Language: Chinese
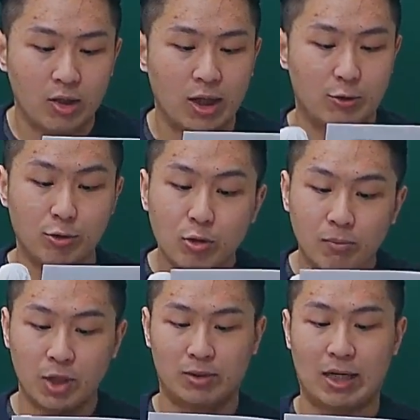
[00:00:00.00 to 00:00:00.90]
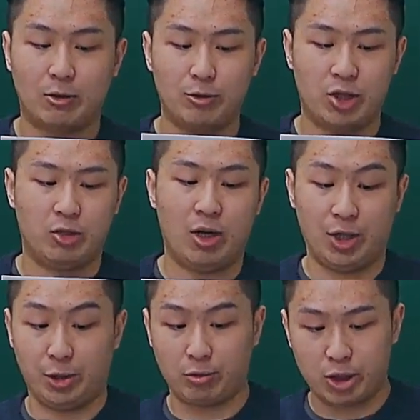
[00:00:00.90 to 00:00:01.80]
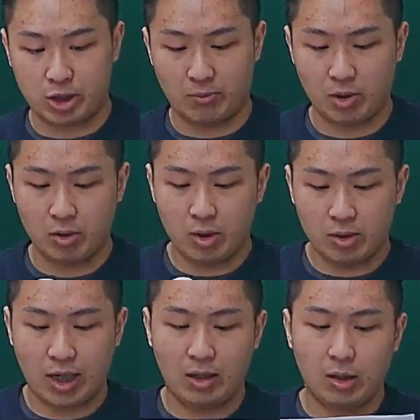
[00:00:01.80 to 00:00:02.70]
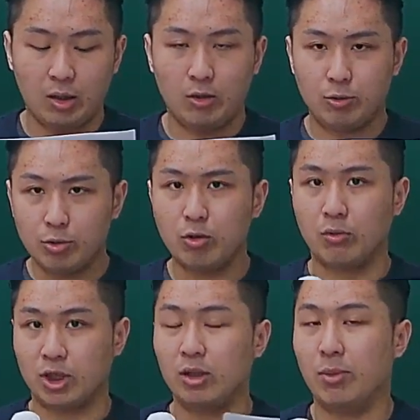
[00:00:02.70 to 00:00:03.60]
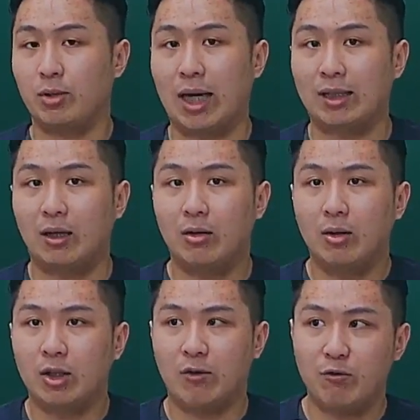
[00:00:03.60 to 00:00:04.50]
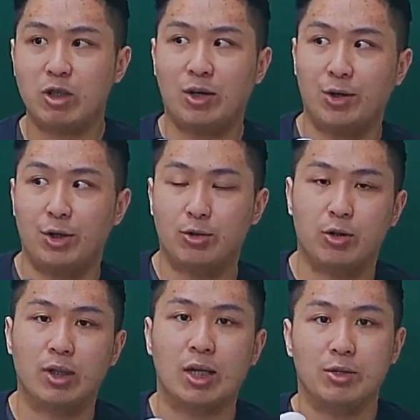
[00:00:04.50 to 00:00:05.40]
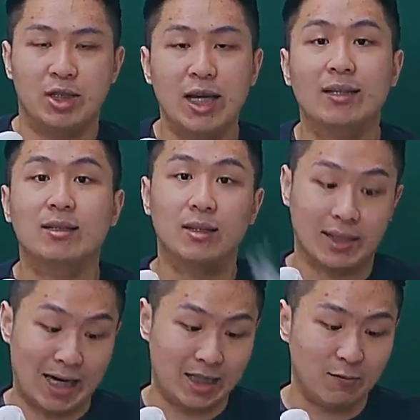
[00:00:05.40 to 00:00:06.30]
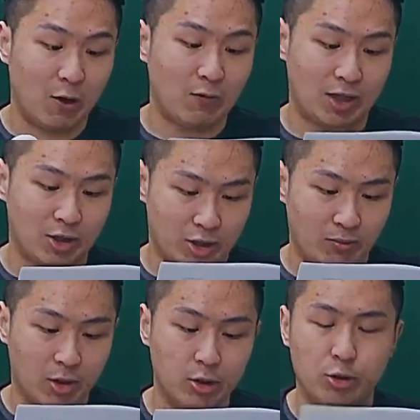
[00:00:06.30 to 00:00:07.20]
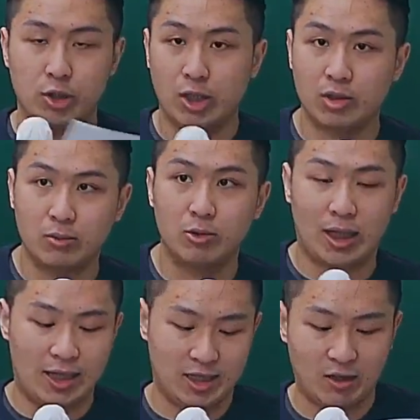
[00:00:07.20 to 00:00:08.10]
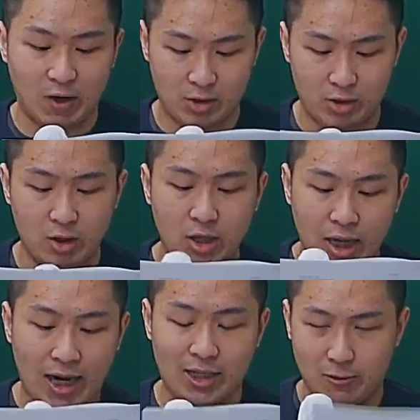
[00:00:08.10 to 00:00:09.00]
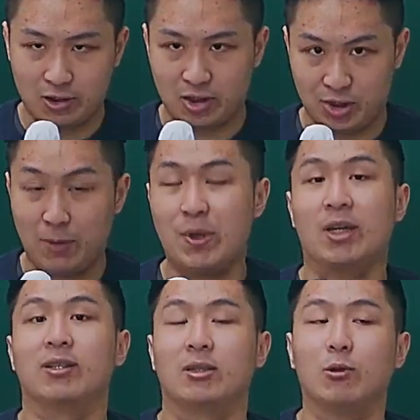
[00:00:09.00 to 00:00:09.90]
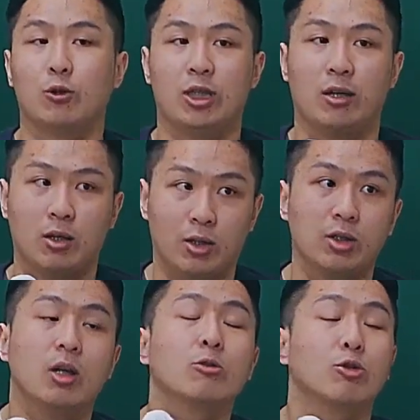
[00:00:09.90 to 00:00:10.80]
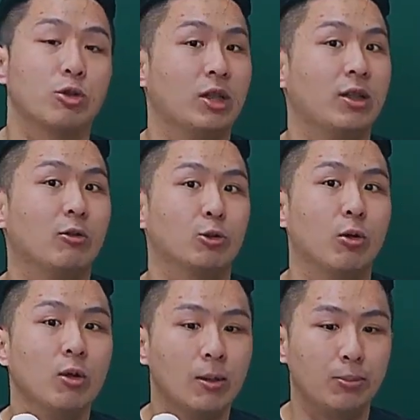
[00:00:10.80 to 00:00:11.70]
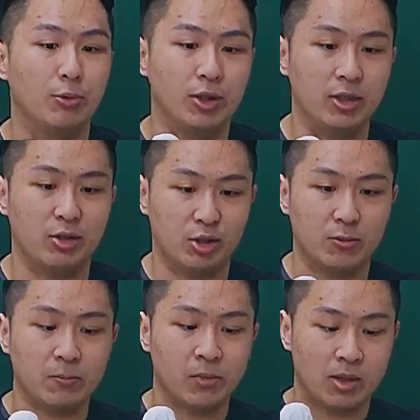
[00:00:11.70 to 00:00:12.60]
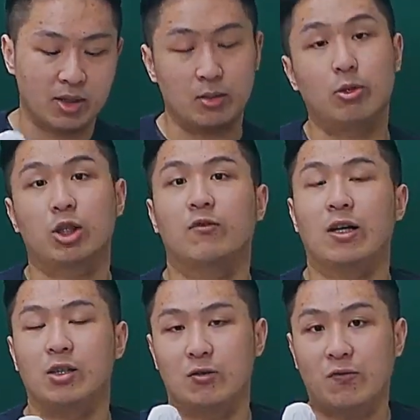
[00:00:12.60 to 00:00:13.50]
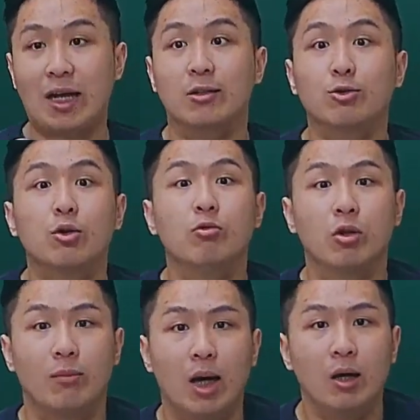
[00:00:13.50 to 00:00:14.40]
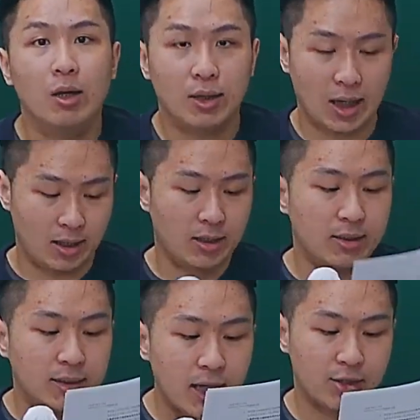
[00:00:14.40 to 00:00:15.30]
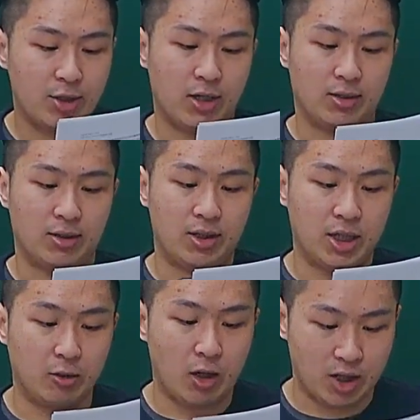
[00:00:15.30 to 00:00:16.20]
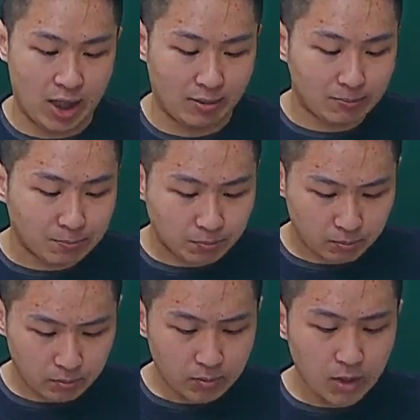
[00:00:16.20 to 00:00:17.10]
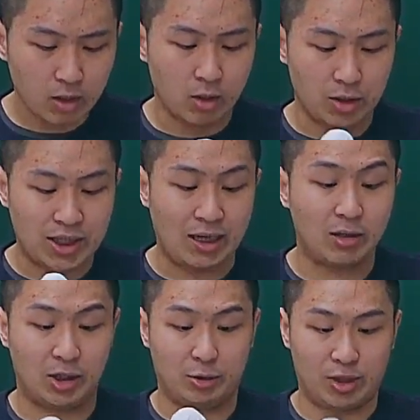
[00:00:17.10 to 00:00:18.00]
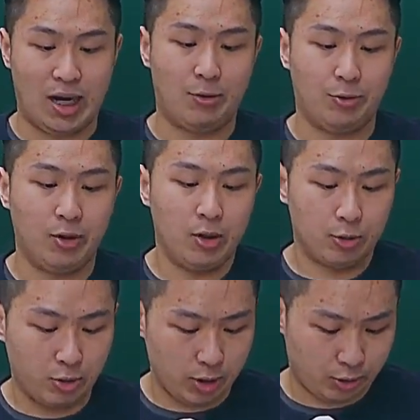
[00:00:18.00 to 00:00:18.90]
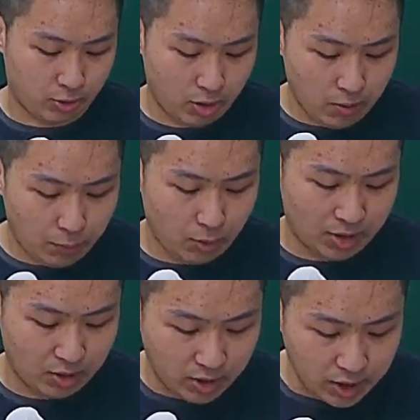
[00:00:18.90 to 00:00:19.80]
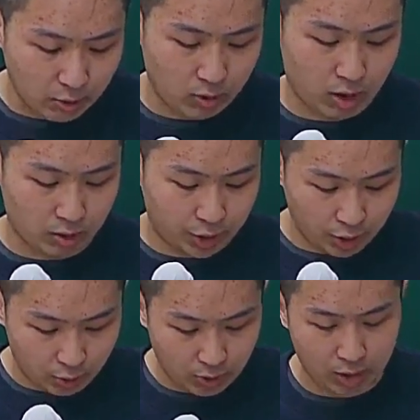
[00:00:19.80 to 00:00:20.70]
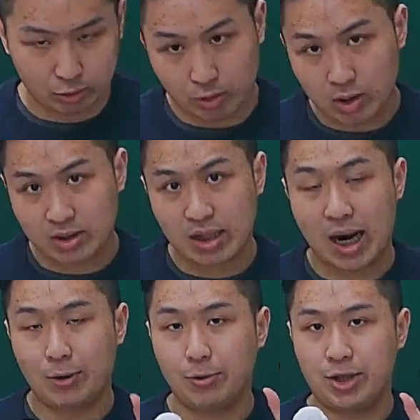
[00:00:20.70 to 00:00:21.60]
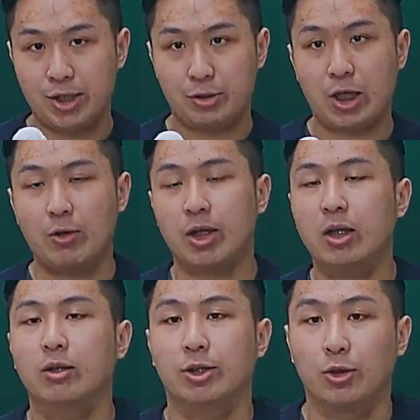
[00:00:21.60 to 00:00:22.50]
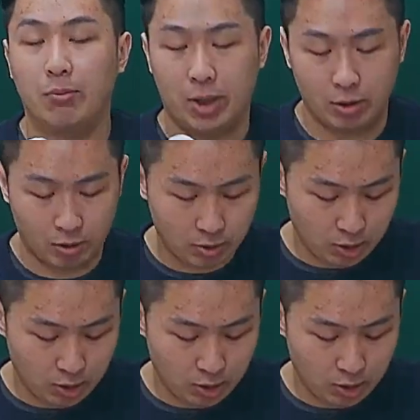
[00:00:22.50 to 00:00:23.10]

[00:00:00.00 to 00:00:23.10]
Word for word: 那如果没有达到预期的话，理由是什么？那如果真的没有达到，那附上理由之后，那下次的改进方法是什么？是取消私募，改采其他方式，还是直接变更私募的对象？可能是合作对象挑错，不一定是私募的这个方式发生错误了嘛？那在这样子的情况下，甲要请求查阅，所以说不管是第一个问号跟第二个问号所要查阅、请求查阅的课题都没有